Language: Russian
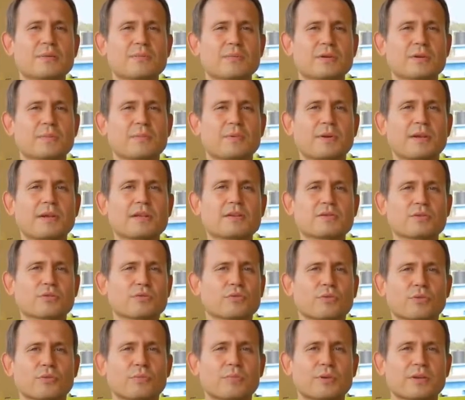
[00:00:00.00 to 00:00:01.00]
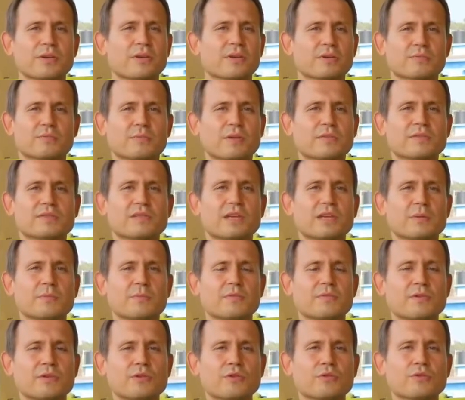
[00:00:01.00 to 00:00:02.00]
мероприятие. Ну, например, мы взяли
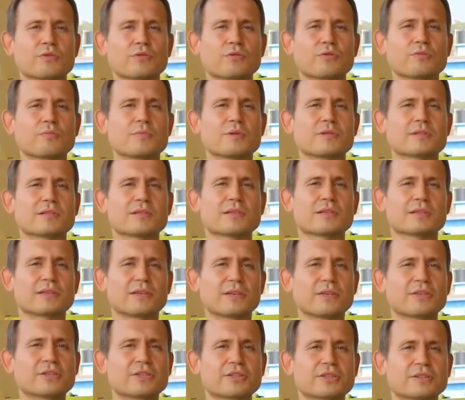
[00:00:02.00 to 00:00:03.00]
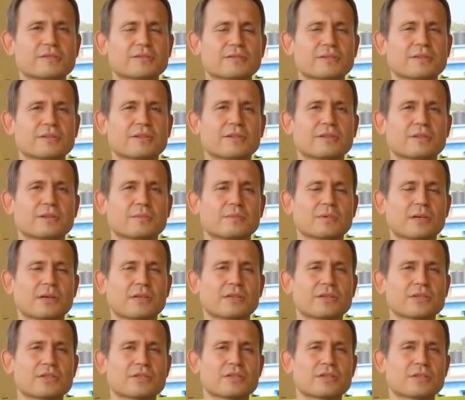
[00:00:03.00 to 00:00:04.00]
павильон, но без электричества. А мы,
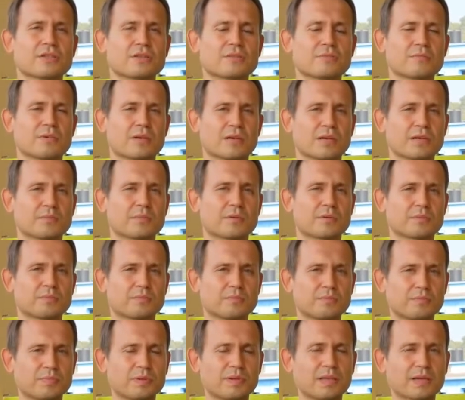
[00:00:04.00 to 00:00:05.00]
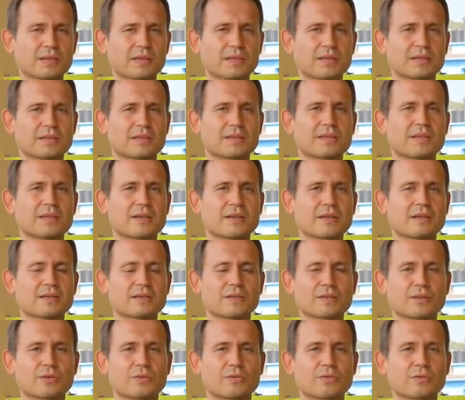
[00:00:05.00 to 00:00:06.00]
конечно, могли бы подогнать
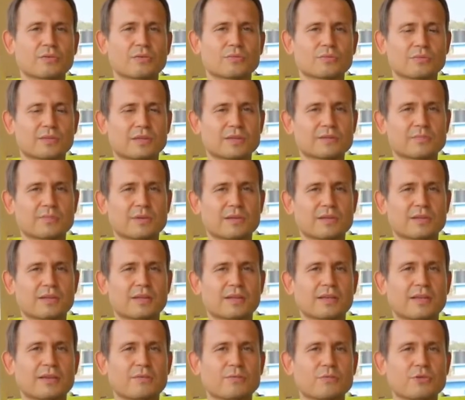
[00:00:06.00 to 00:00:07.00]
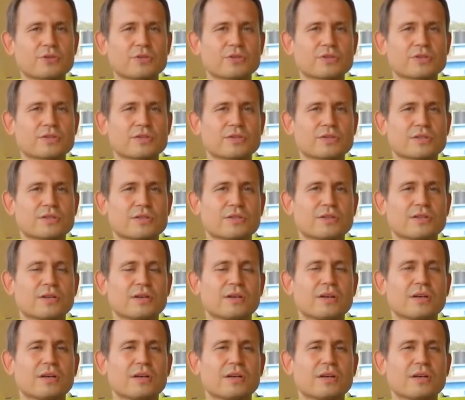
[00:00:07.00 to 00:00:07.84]
генератор, но у нас были такие мощности,